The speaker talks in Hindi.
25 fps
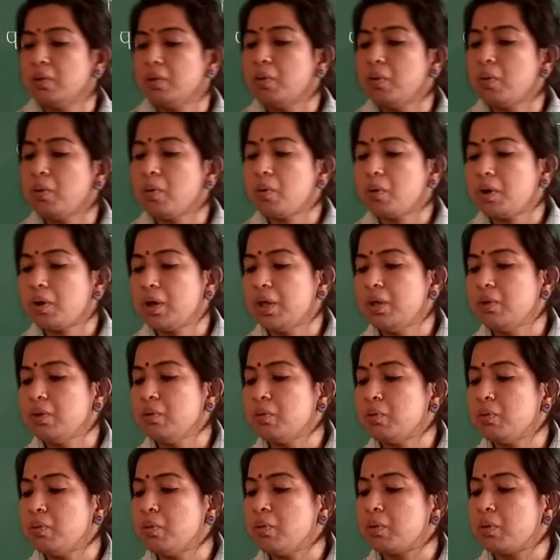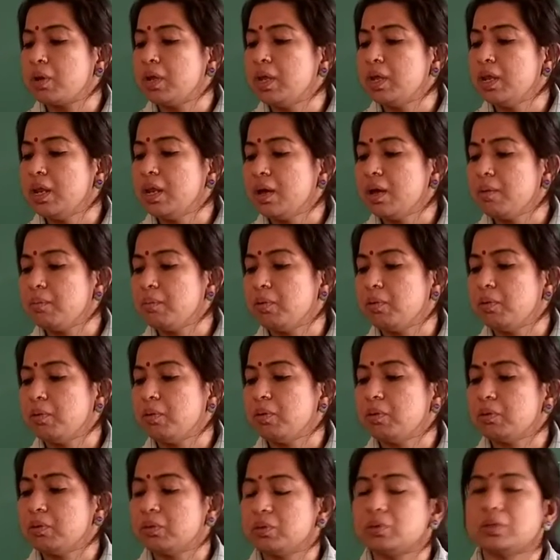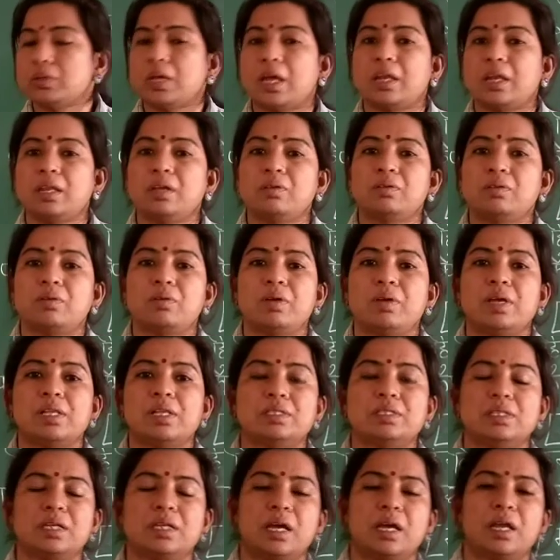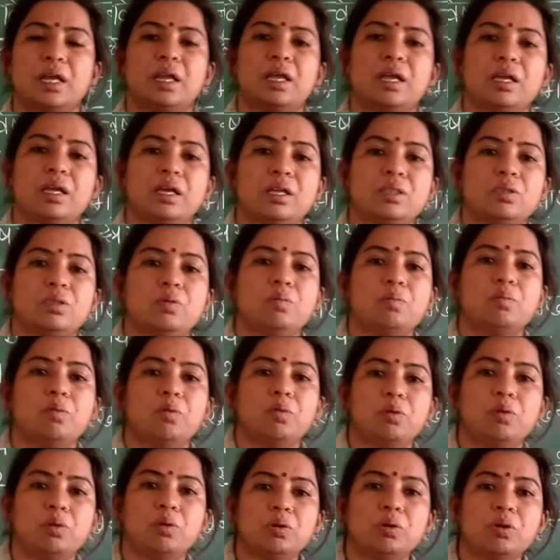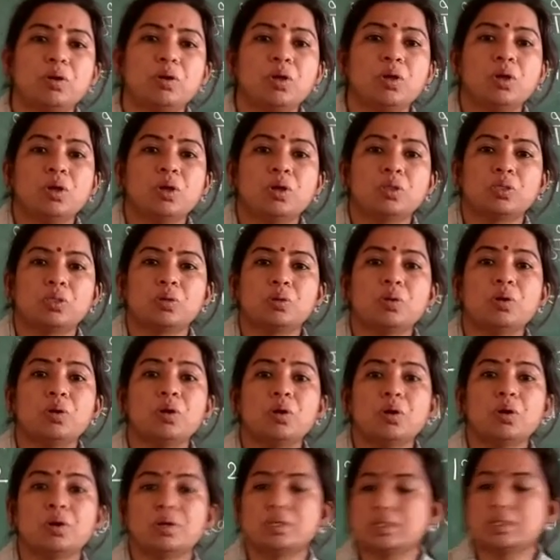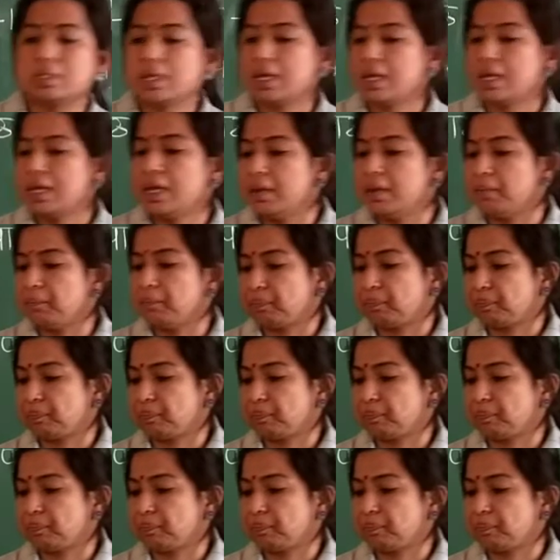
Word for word: हो गई कोकिला बोलो तो यानी कोयल से कह रहे हैं कि तुम बोलो तो सही